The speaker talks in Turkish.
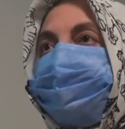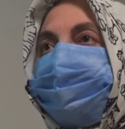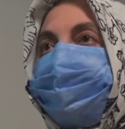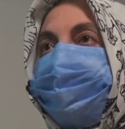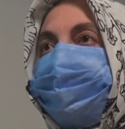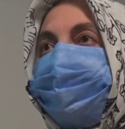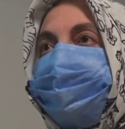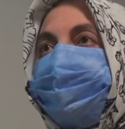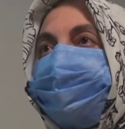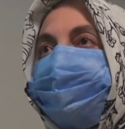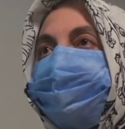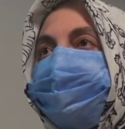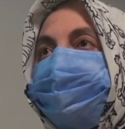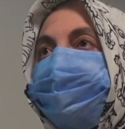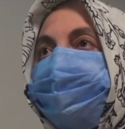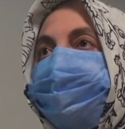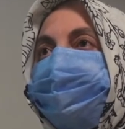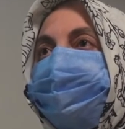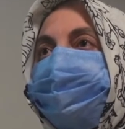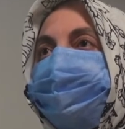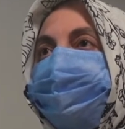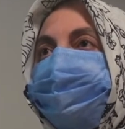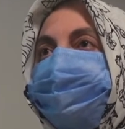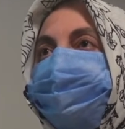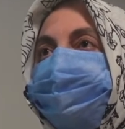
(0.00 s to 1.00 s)
Sağlığımı
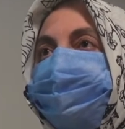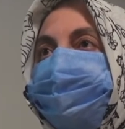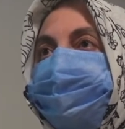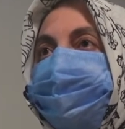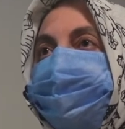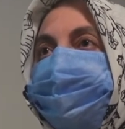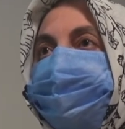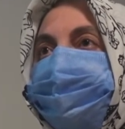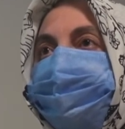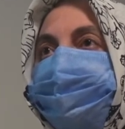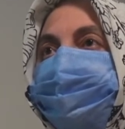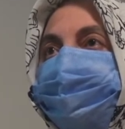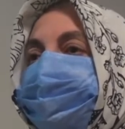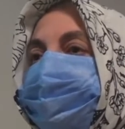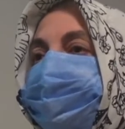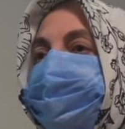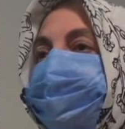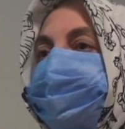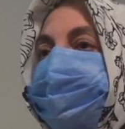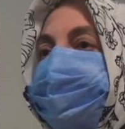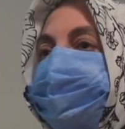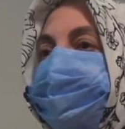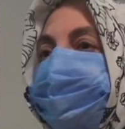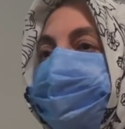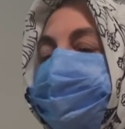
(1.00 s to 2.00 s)
korumak için geldim.
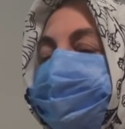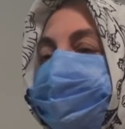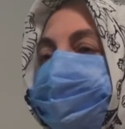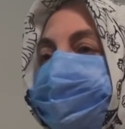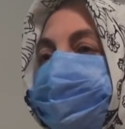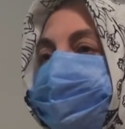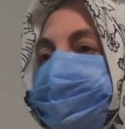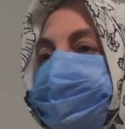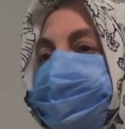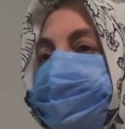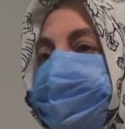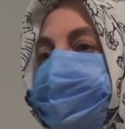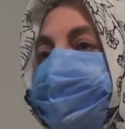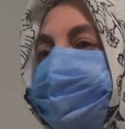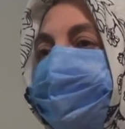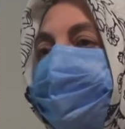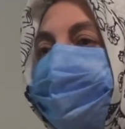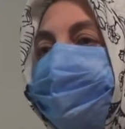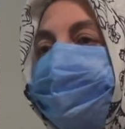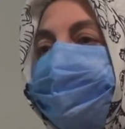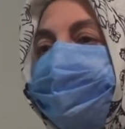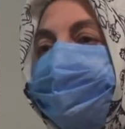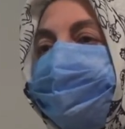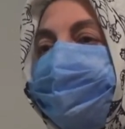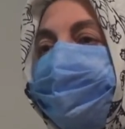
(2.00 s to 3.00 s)
Ben e,
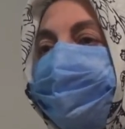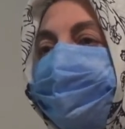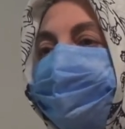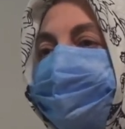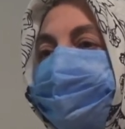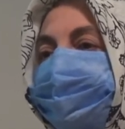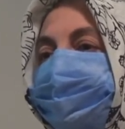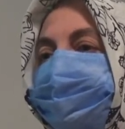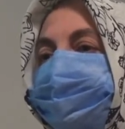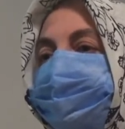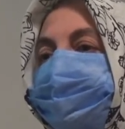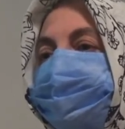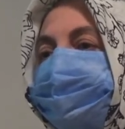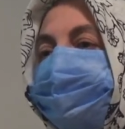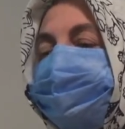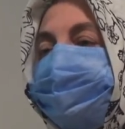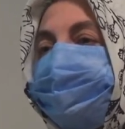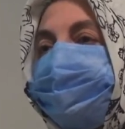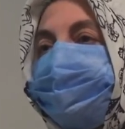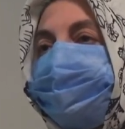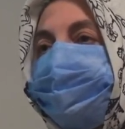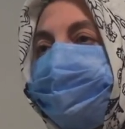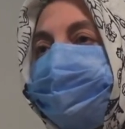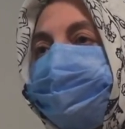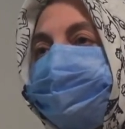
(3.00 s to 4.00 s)
devamlı yani hiç
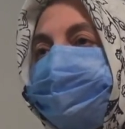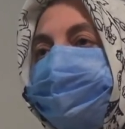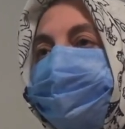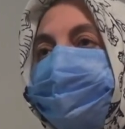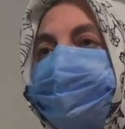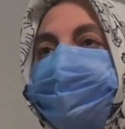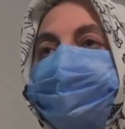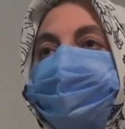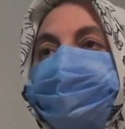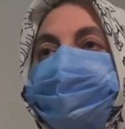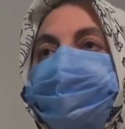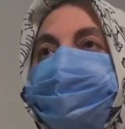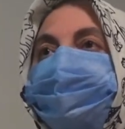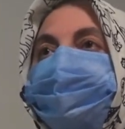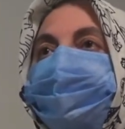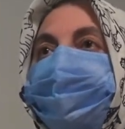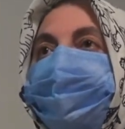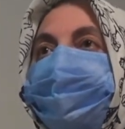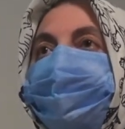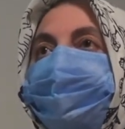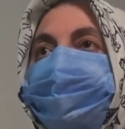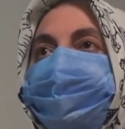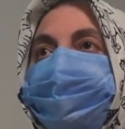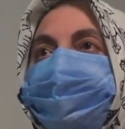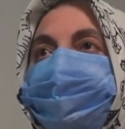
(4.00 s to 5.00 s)
komşularıma gidip
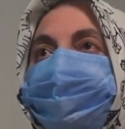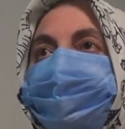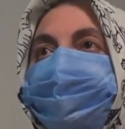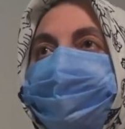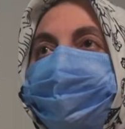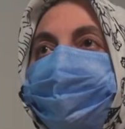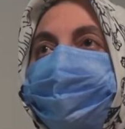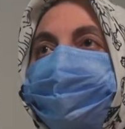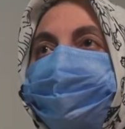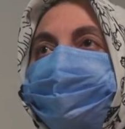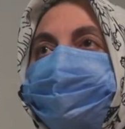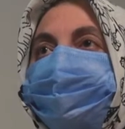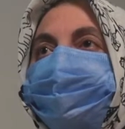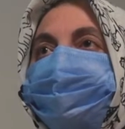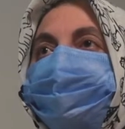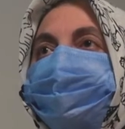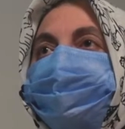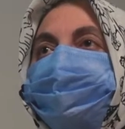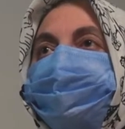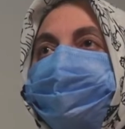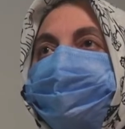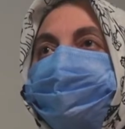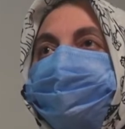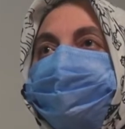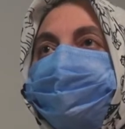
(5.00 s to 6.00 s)
gelemedik yani. Bu
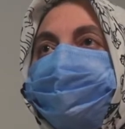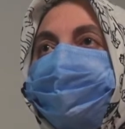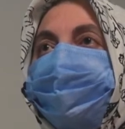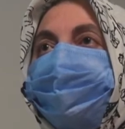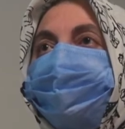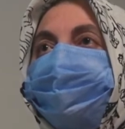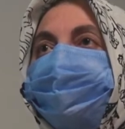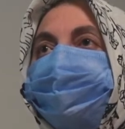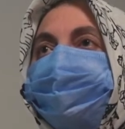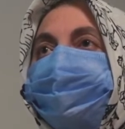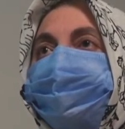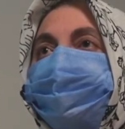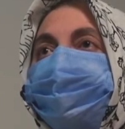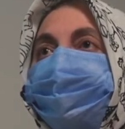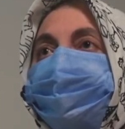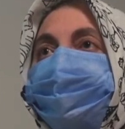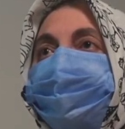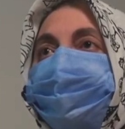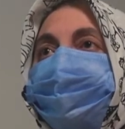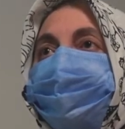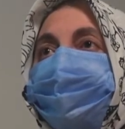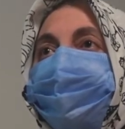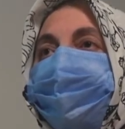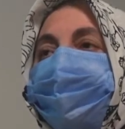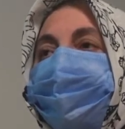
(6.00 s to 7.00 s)
mikrop çıkalı.
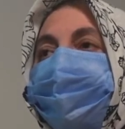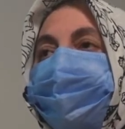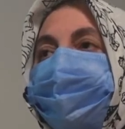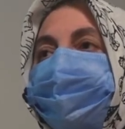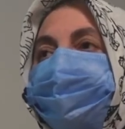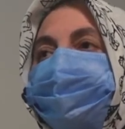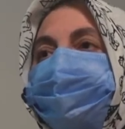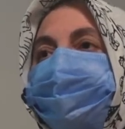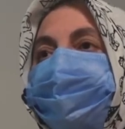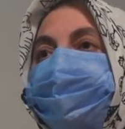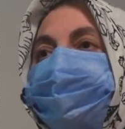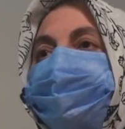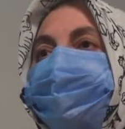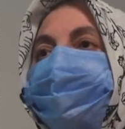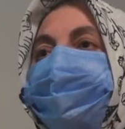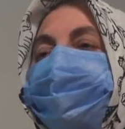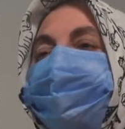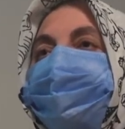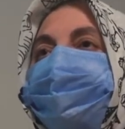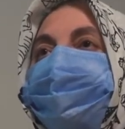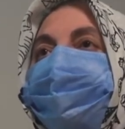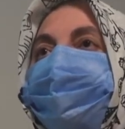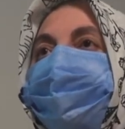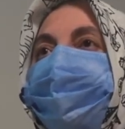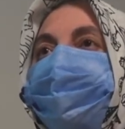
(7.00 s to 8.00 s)
Ekmeği bile
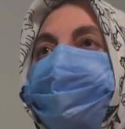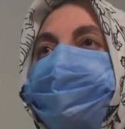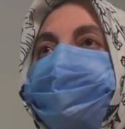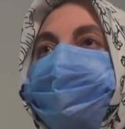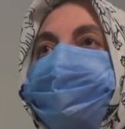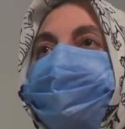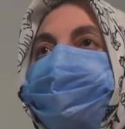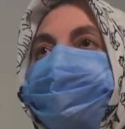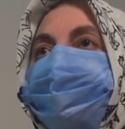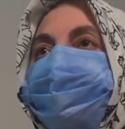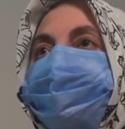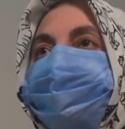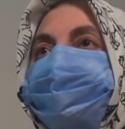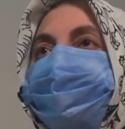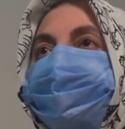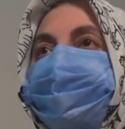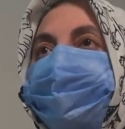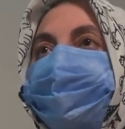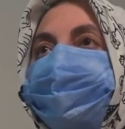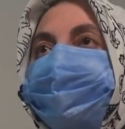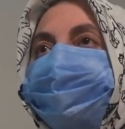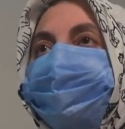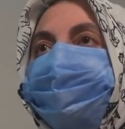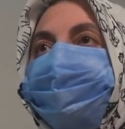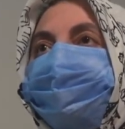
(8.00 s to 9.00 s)
evde yapıyorum.
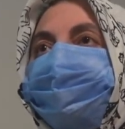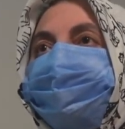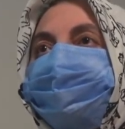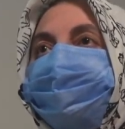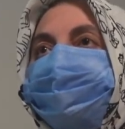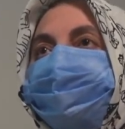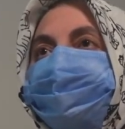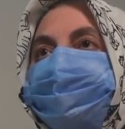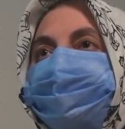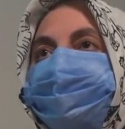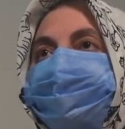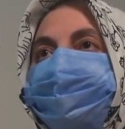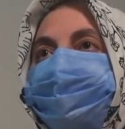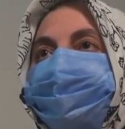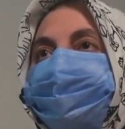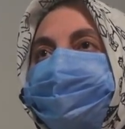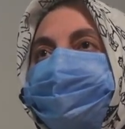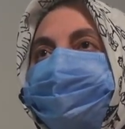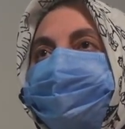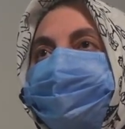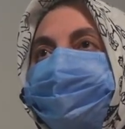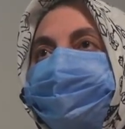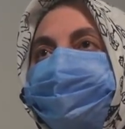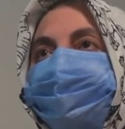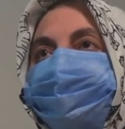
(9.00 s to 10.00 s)
Kendim
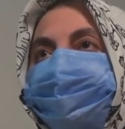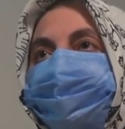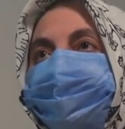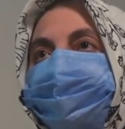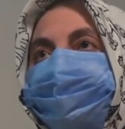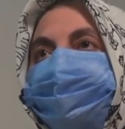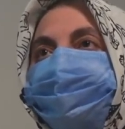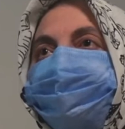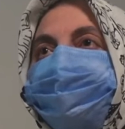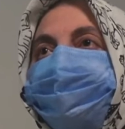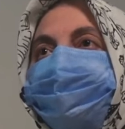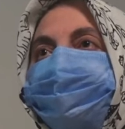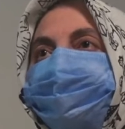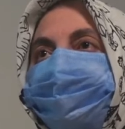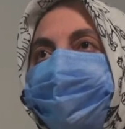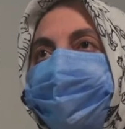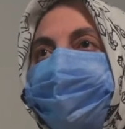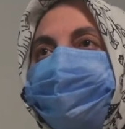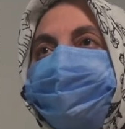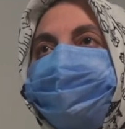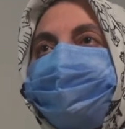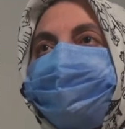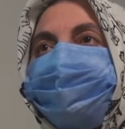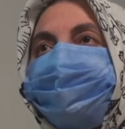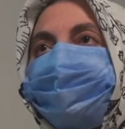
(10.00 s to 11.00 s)
pişiriyorum, yoğuruyorum,
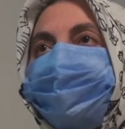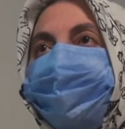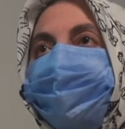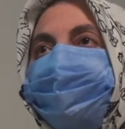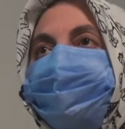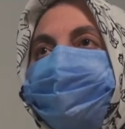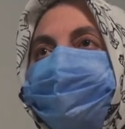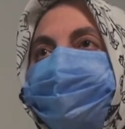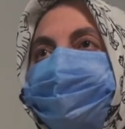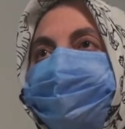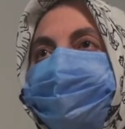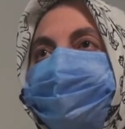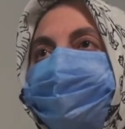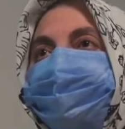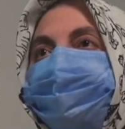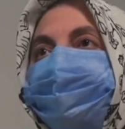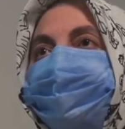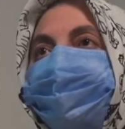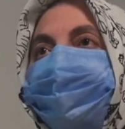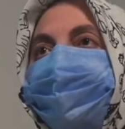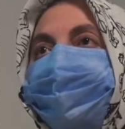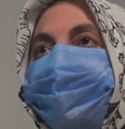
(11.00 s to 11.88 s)
hamurunu yapıyorum.